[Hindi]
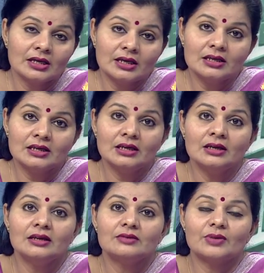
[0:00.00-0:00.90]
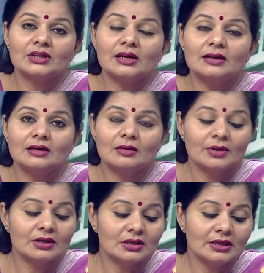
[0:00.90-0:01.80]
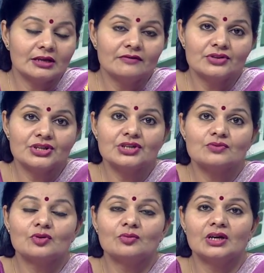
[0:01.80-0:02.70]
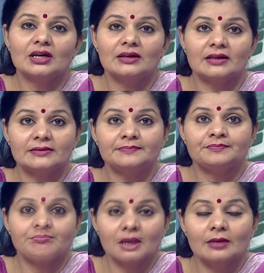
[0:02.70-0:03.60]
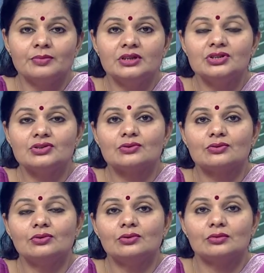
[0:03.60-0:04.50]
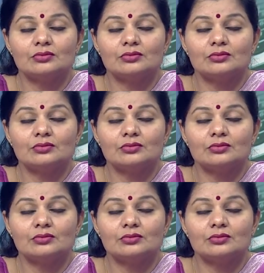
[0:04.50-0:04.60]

यानी कि प्रधानाध्यापक की एक विशेष भूमिका है अपनी चीज़ों को